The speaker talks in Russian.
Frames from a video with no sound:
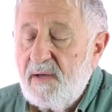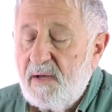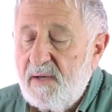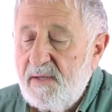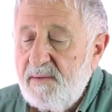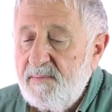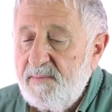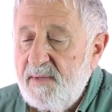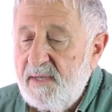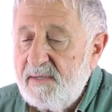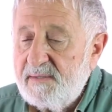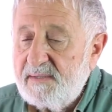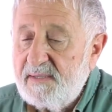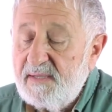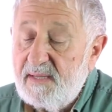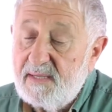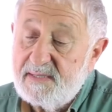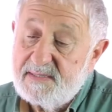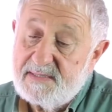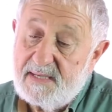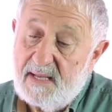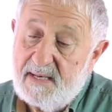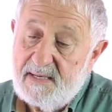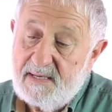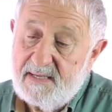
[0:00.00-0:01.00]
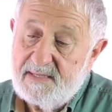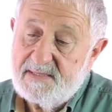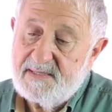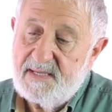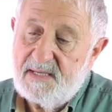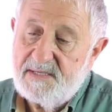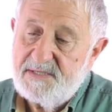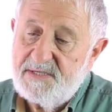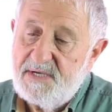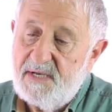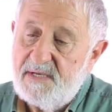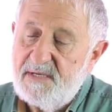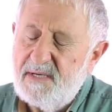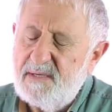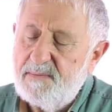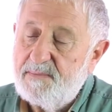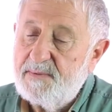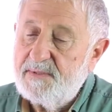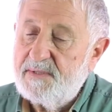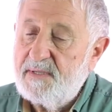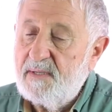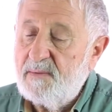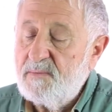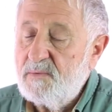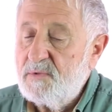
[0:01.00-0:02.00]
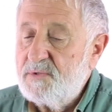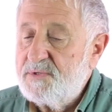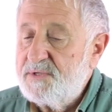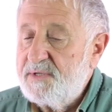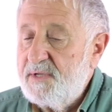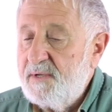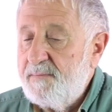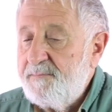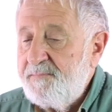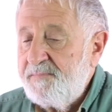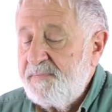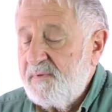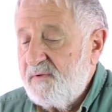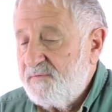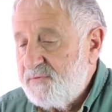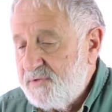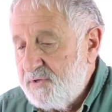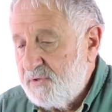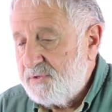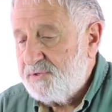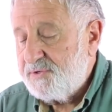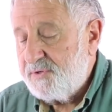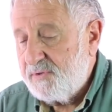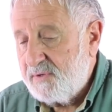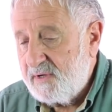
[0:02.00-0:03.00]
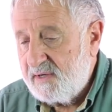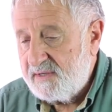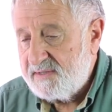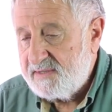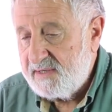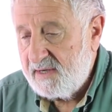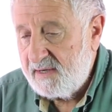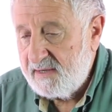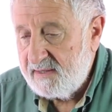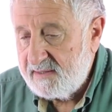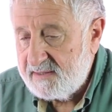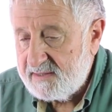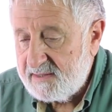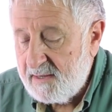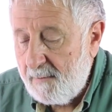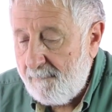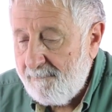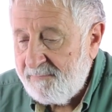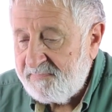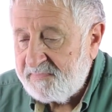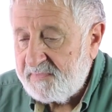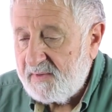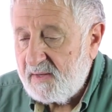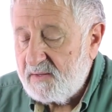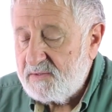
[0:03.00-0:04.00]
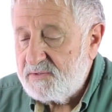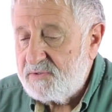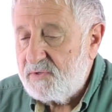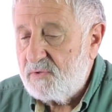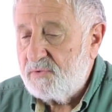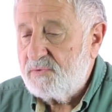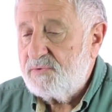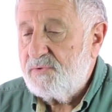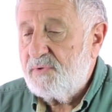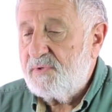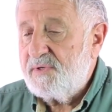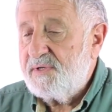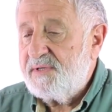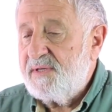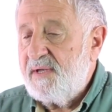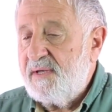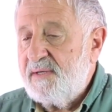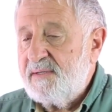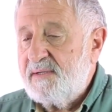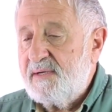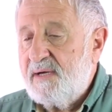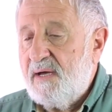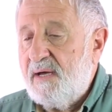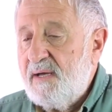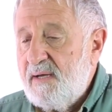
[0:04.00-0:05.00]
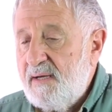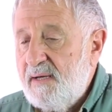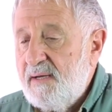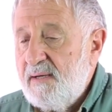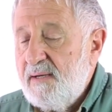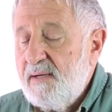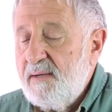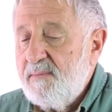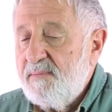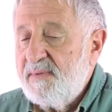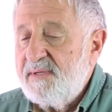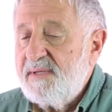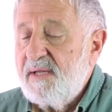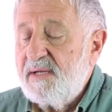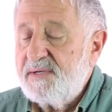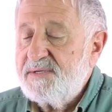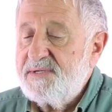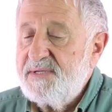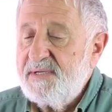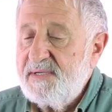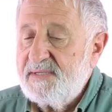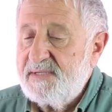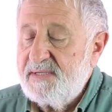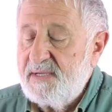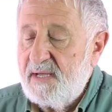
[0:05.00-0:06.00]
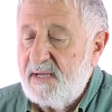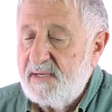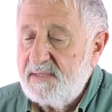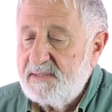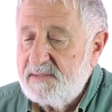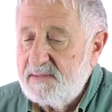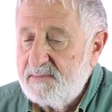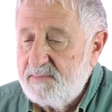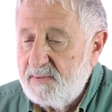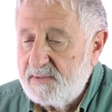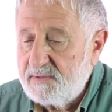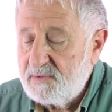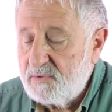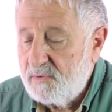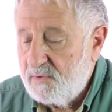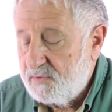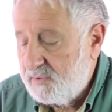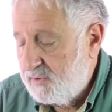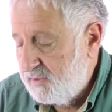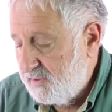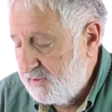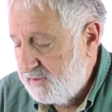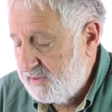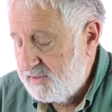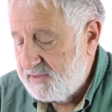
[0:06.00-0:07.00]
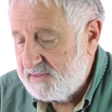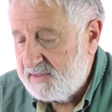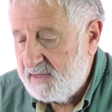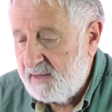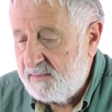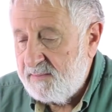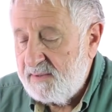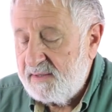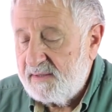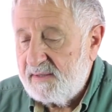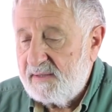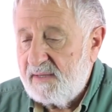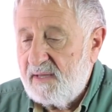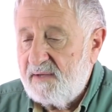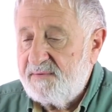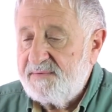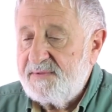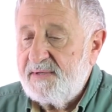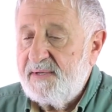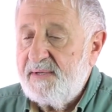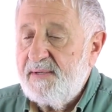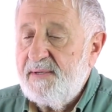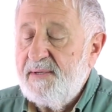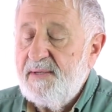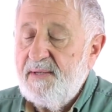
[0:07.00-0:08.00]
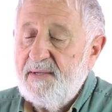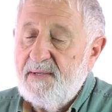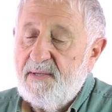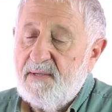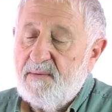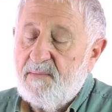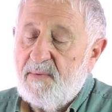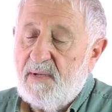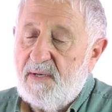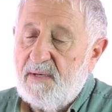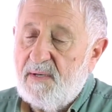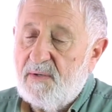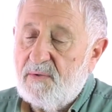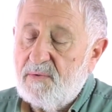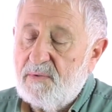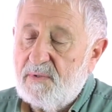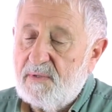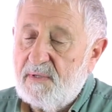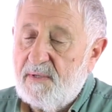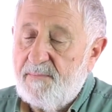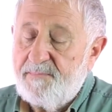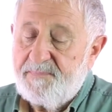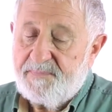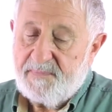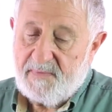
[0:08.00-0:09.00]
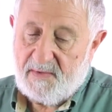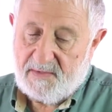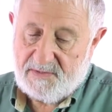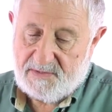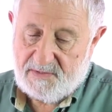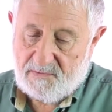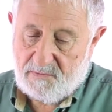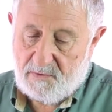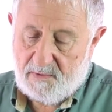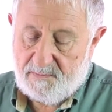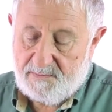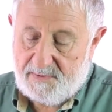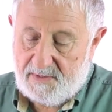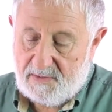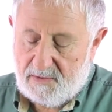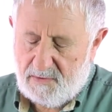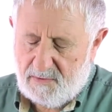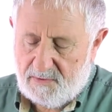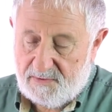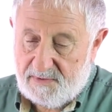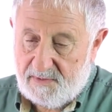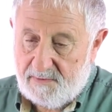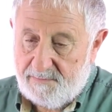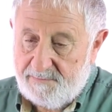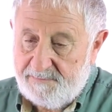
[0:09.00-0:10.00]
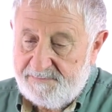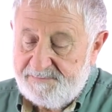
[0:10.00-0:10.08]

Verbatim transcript: имеет колоссальное значение, потому что все, что касается структуры ДНК, мы должны знать, поскольку это самая главная молекула живой природы.